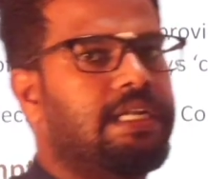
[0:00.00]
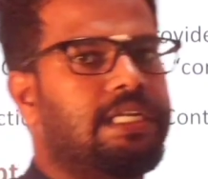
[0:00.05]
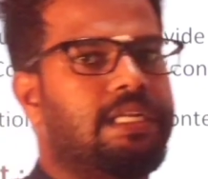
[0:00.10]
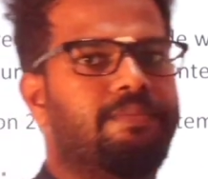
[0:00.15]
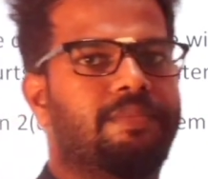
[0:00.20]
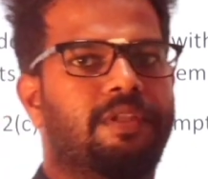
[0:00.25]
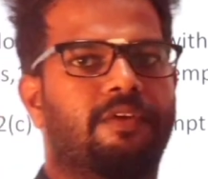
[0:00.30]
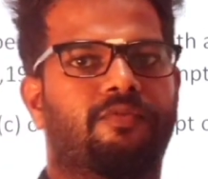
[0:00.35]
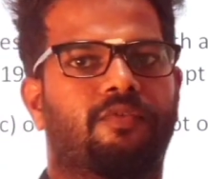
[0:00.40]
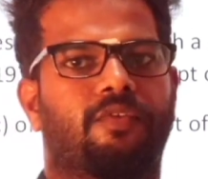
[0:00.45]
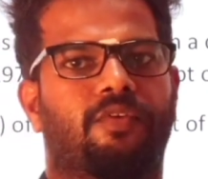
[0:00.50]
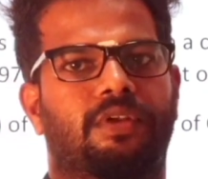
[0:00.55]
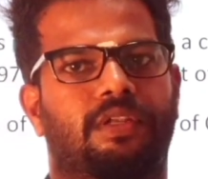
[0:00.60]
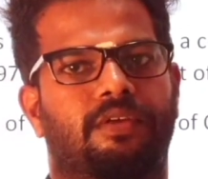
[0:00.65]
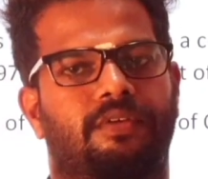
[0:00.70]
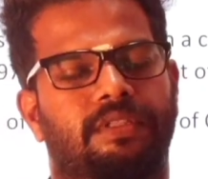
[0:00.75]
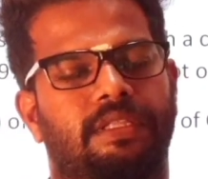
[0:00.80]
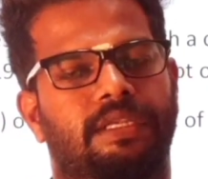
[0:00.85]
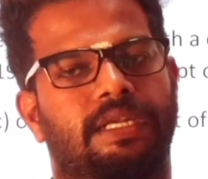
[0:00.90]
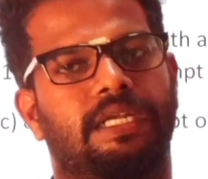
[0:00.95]
கண்டெம்ட் ஆஃப்
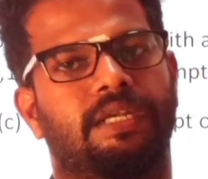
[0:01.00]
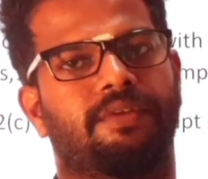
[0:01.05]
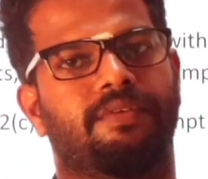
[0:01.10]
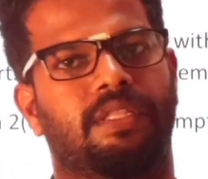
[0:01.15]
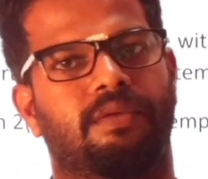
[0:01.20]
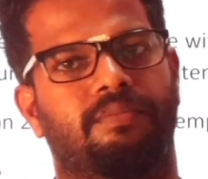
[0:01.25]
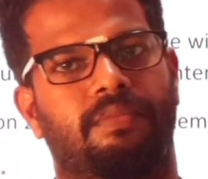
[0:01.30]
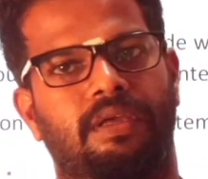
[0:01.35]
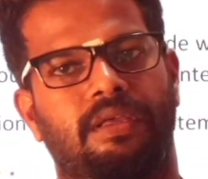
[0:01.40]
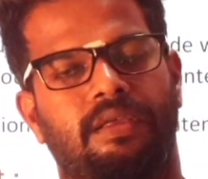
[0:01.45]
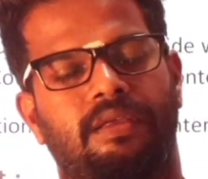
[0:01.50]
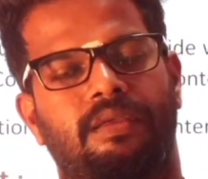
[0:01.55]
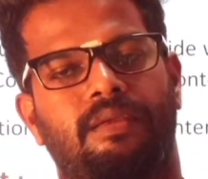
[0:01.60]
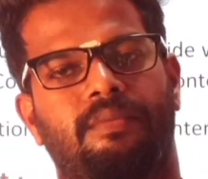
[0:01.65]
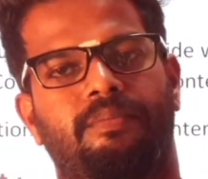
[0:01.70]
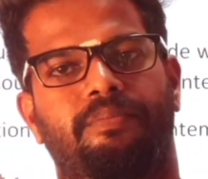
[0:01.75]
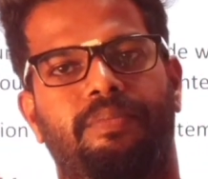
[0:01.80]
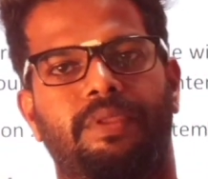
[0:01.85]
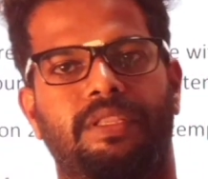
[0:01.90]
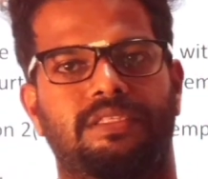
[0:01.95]
கோர்ட்டை வந்து ரெண்டு விதமாக
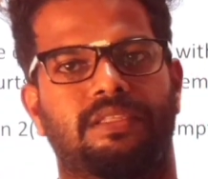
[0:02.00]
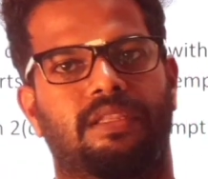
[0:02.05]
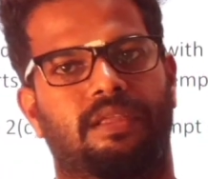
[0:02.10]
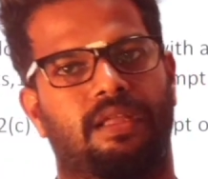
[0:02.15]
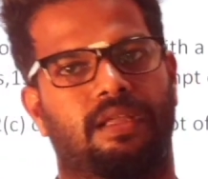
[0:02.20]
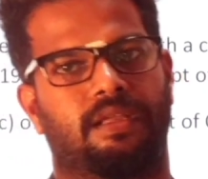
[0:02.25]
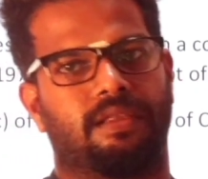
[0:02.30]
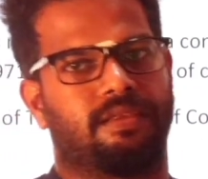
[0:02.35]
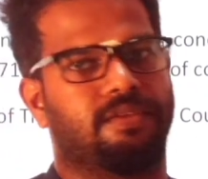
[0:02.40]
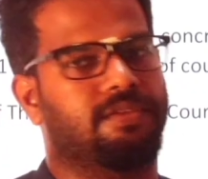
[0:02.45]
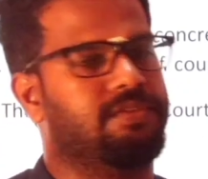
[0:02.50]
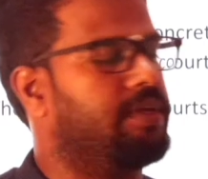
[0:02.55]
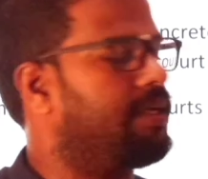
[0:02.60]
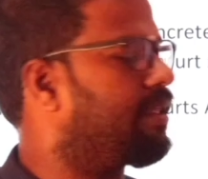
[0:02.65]
பிரிச்சிருக்காங்க ஸோ